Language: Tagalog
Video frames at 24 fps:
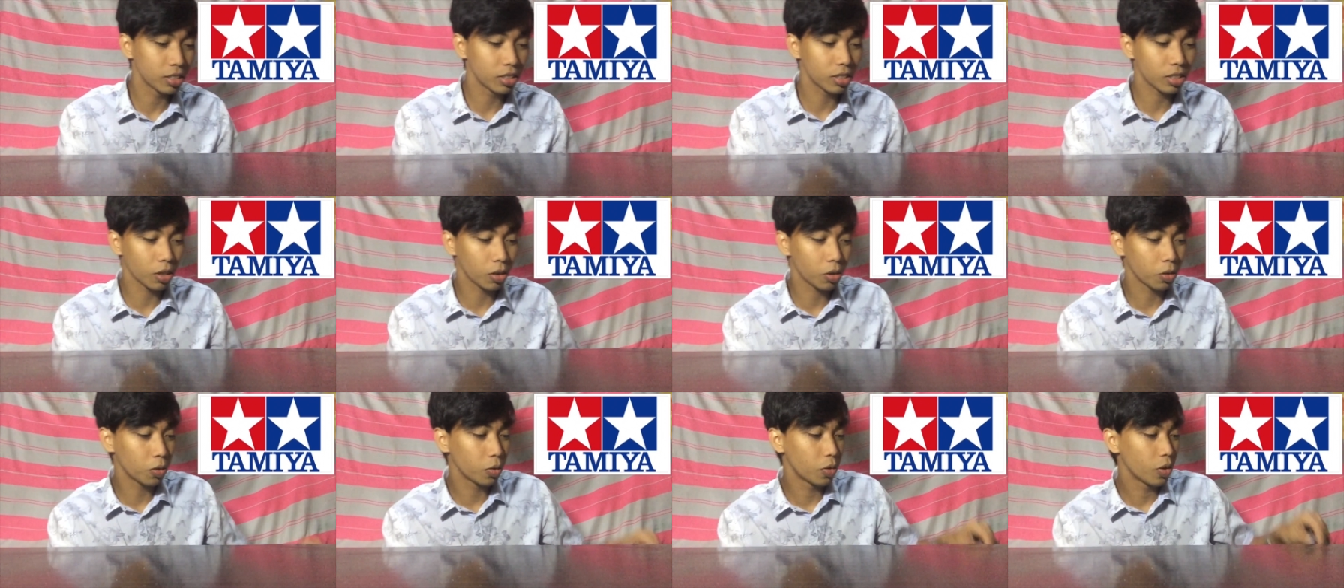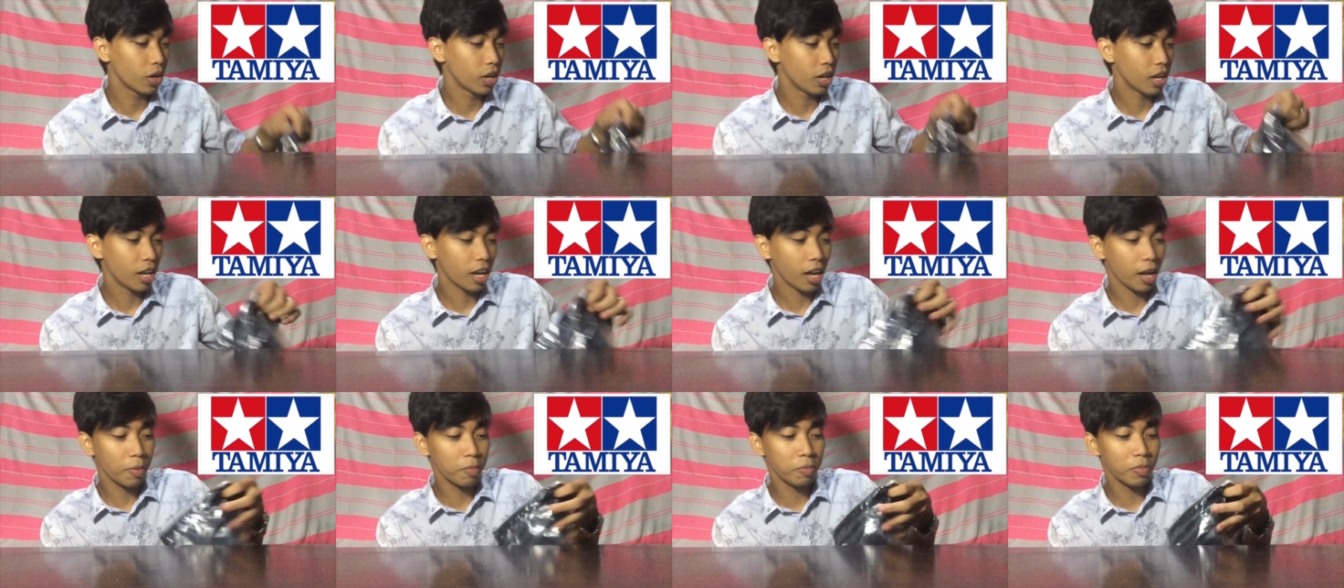So,
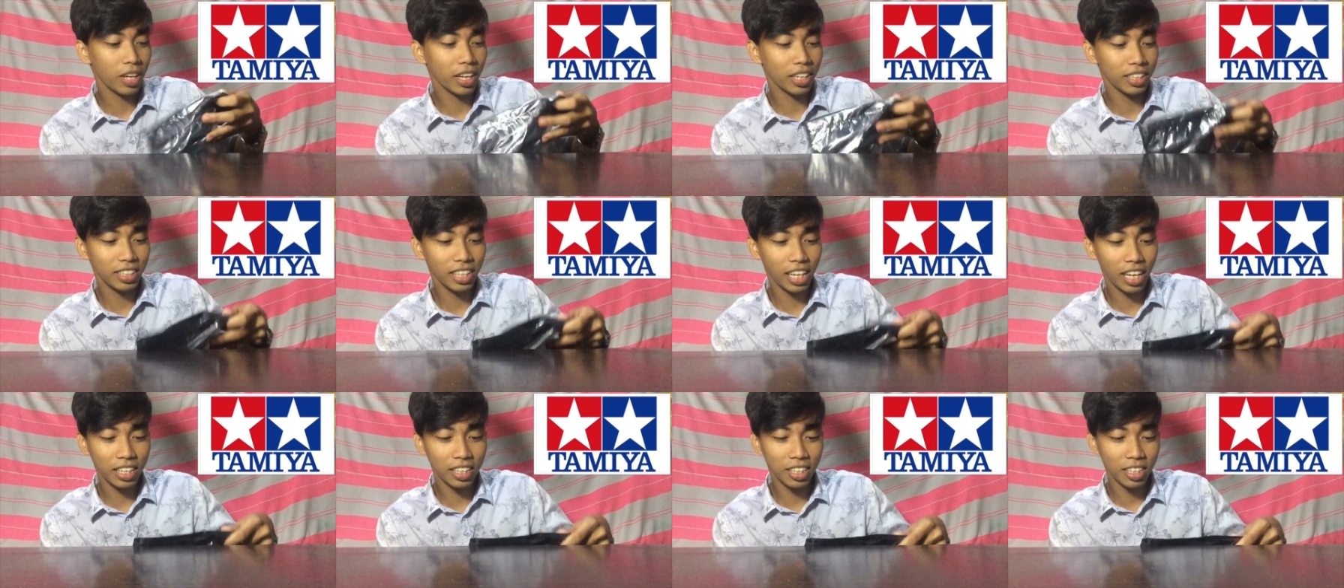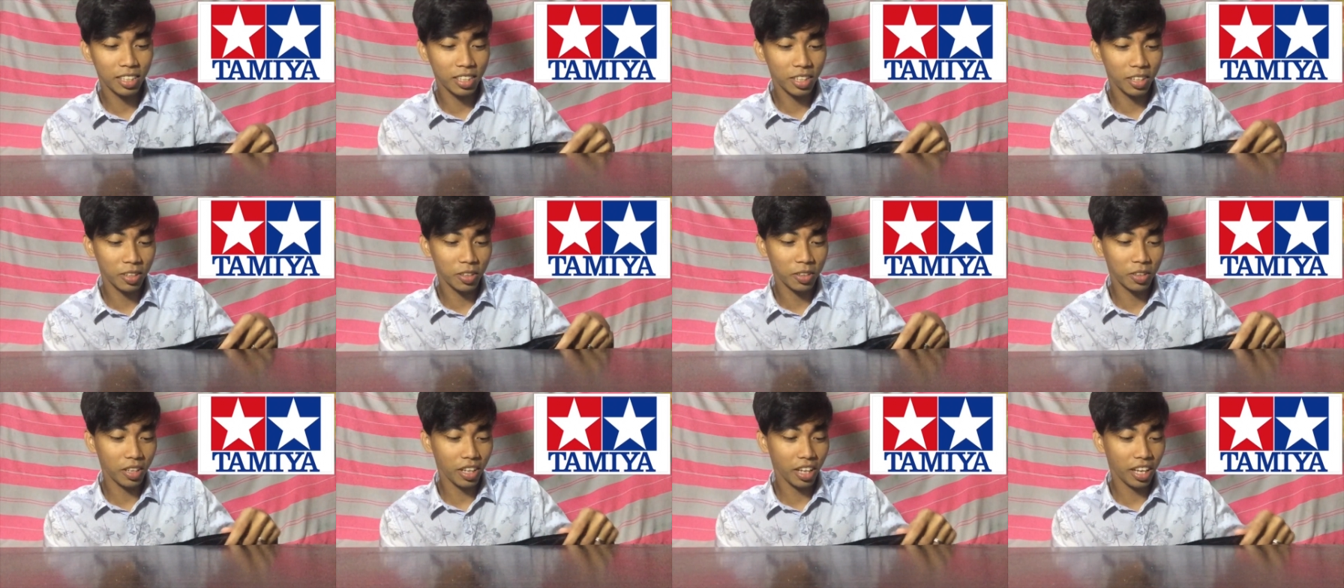ang vlog natin
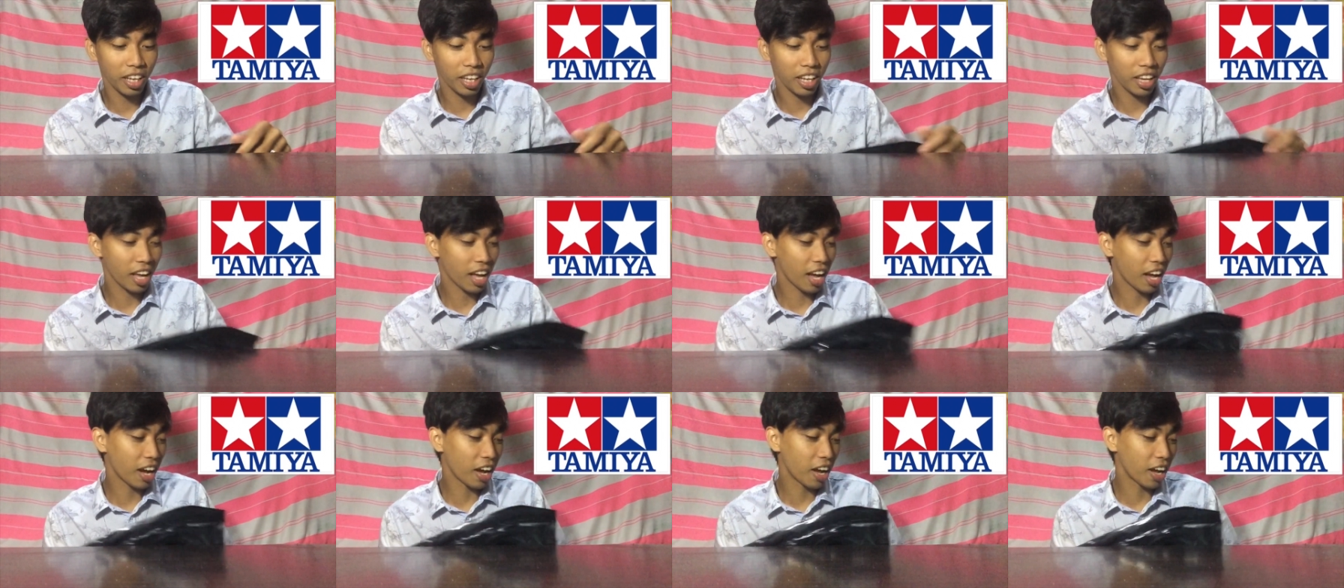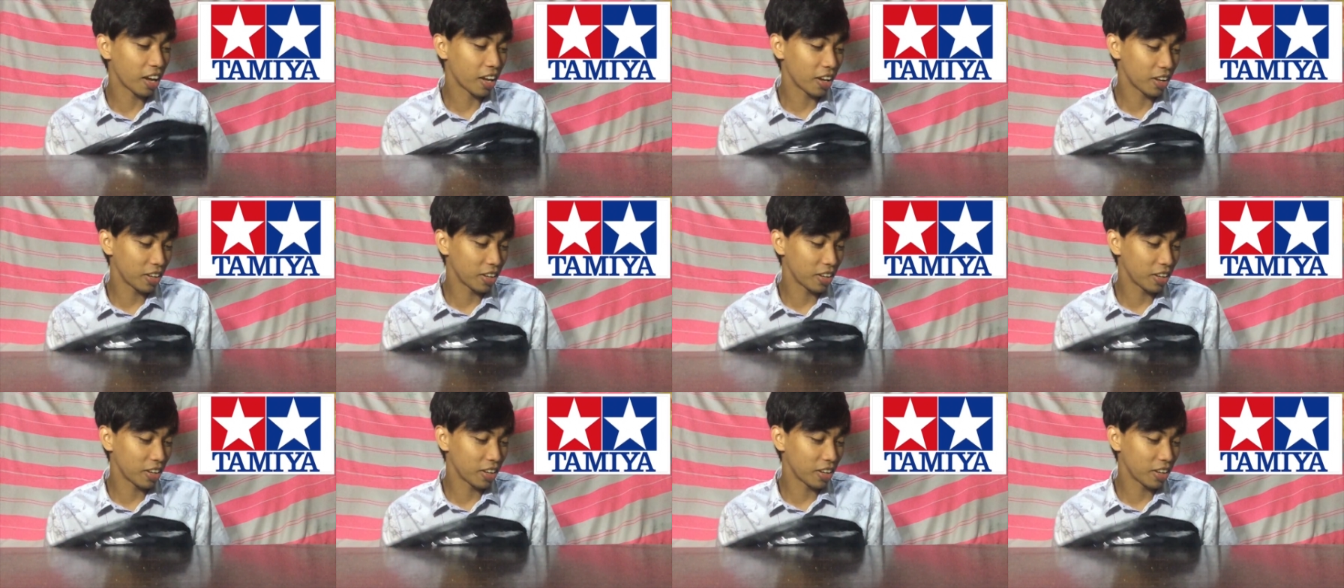ngayon eh ang